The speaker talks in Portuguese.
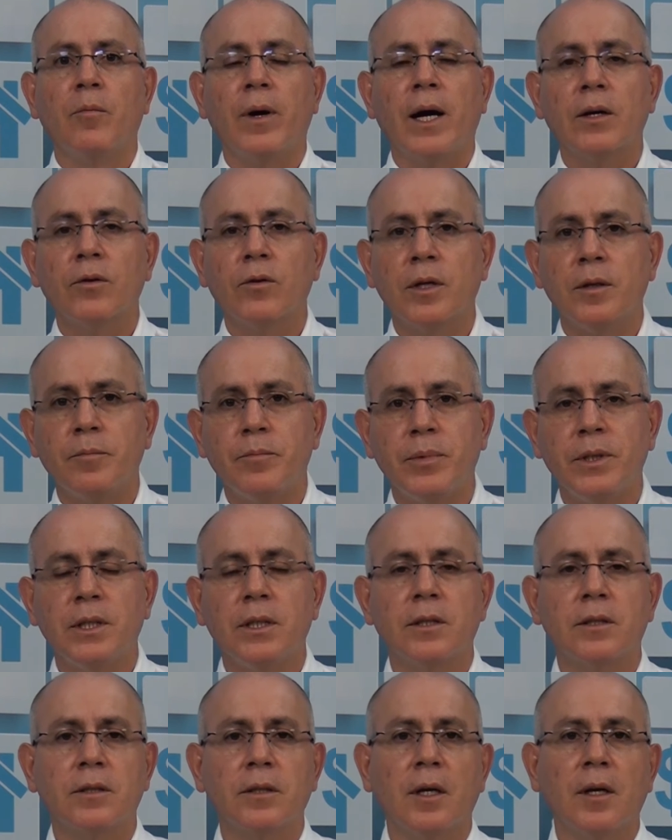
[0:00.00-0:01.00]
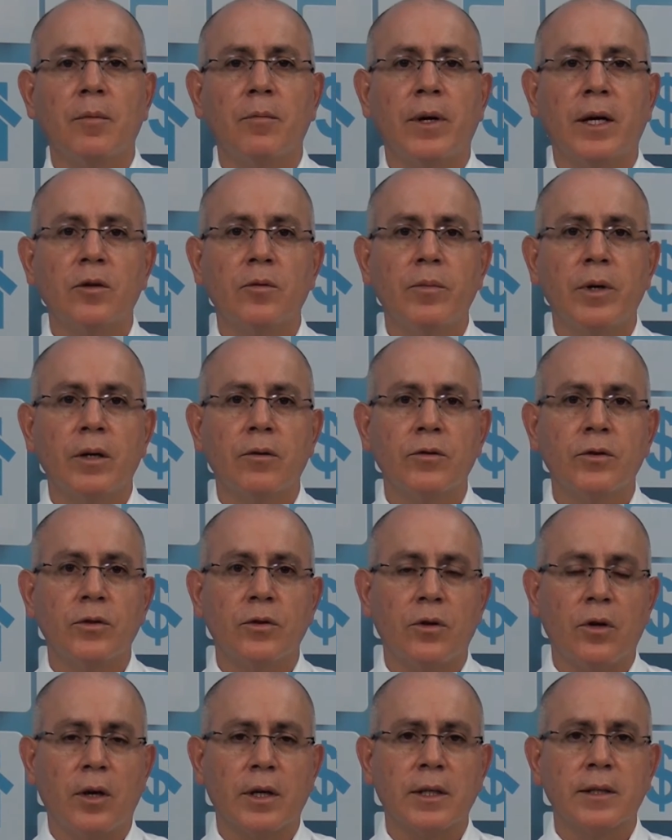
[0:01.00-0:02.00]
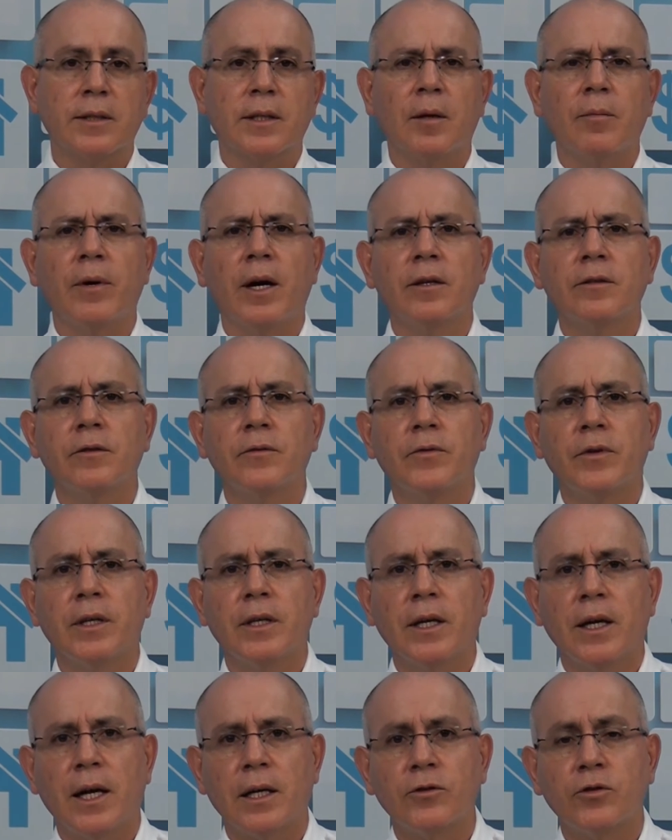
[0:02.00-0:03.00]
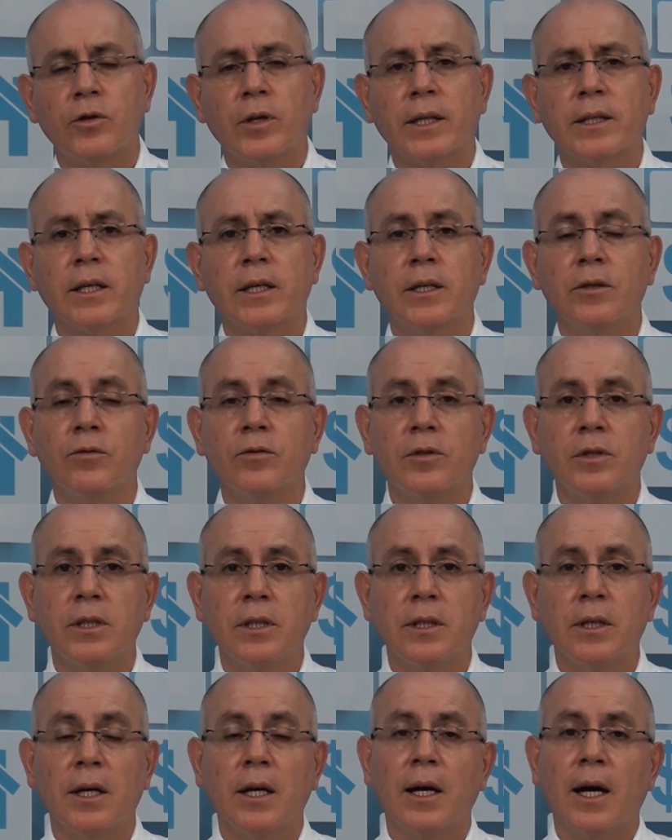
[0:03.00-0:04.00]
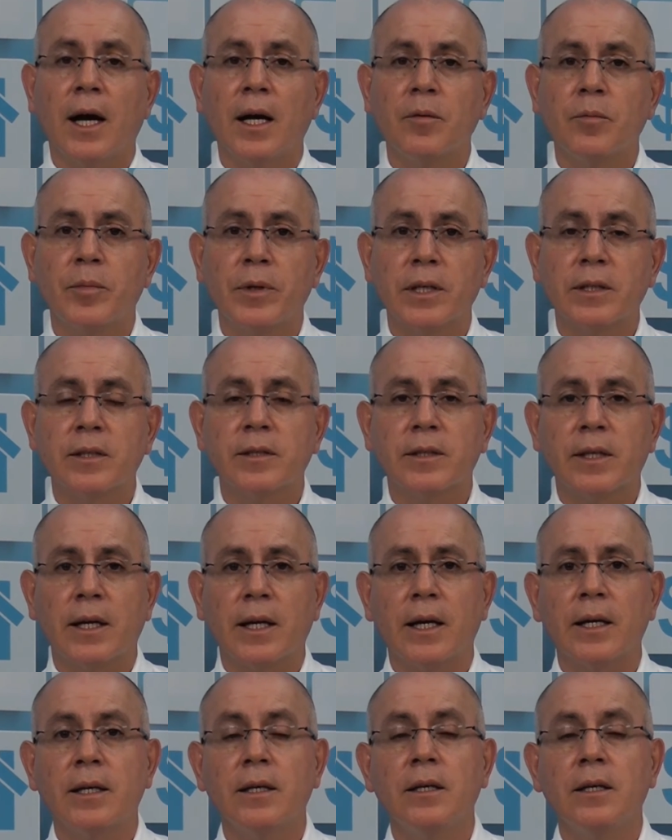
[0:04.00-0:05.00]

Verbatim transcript: para o Repis, para o banco de horas, trabalhos e feriados, jornada reduzida, a empresa estará